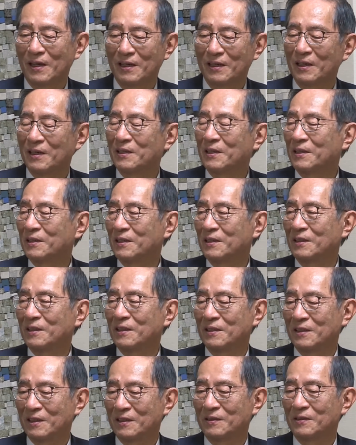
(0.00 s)
考えなきゃ
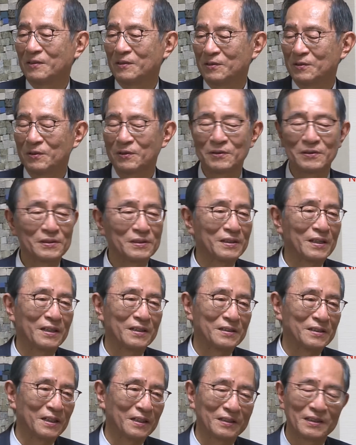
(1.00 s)
ならないという、え、そういう時
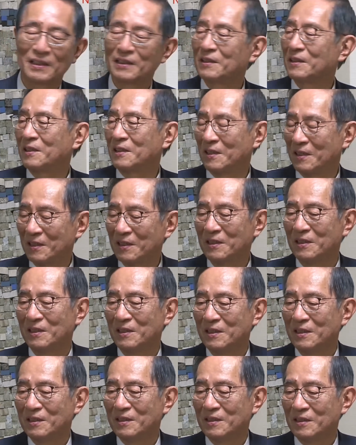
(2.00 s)
代になったんでね、
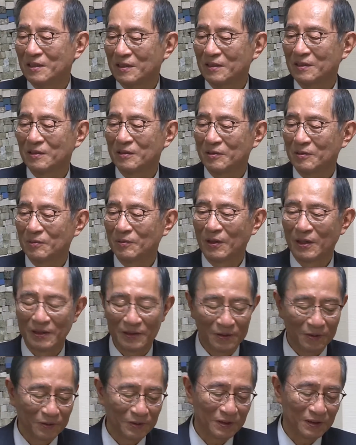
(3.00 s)
えー、ま
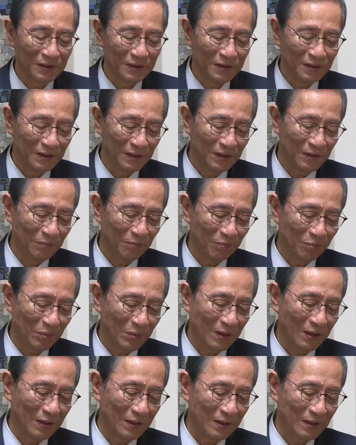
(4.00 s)
あ巨心に、
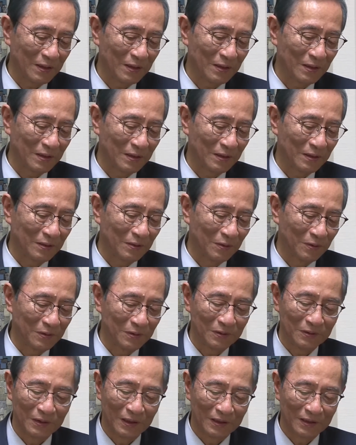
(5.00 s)
えー、ど
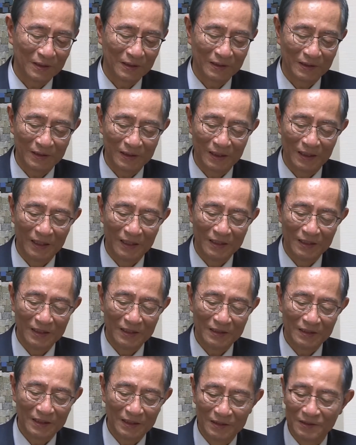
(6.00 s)
ういうあり方が
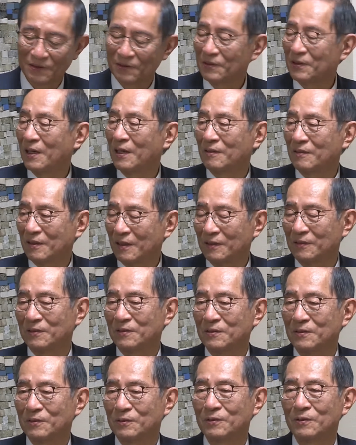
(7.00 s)
そうであるか
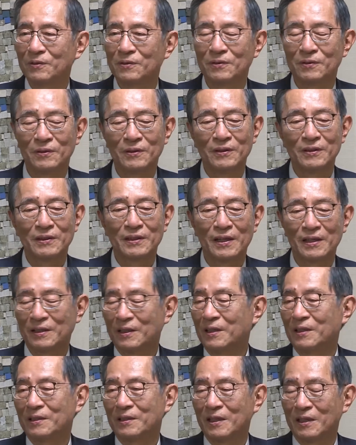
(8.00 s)
ということを考
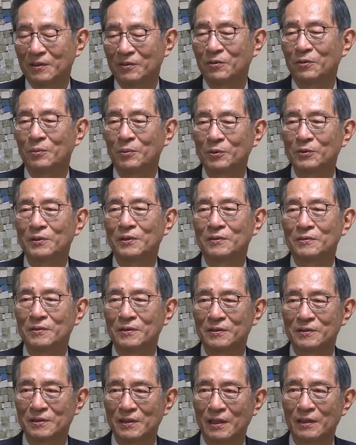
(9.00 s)
えたいと思ってるん
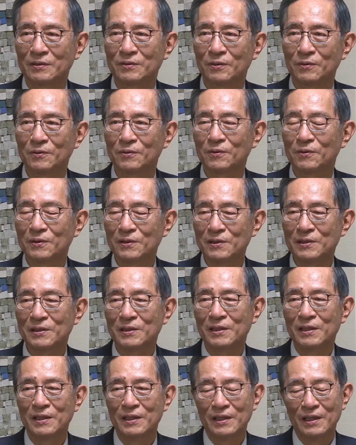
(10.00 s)
ですがその時
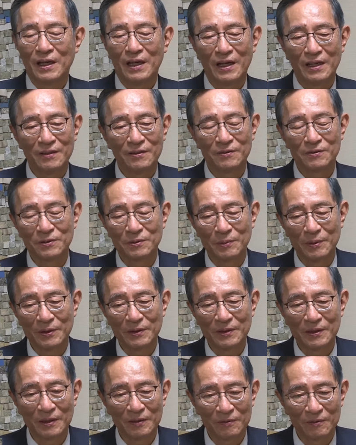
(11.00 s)
に配慮す
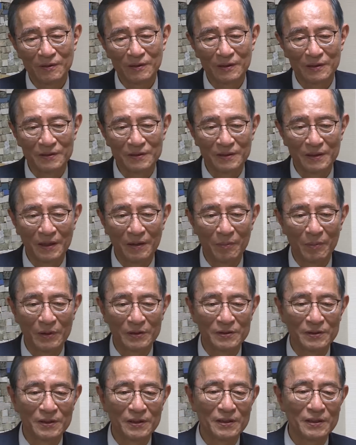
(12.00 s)
べきなのはですね、
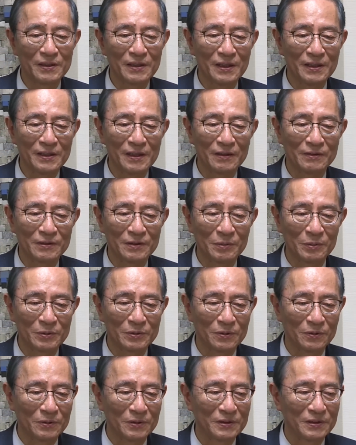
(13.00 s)
まあ、自衛改革で
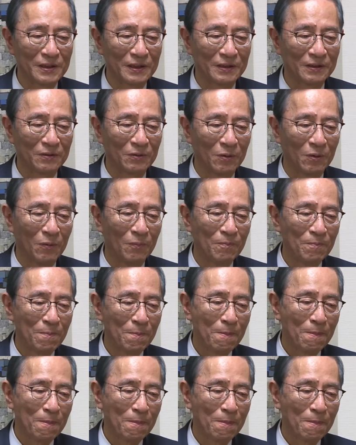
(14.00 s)
もそうでしたけど、うん、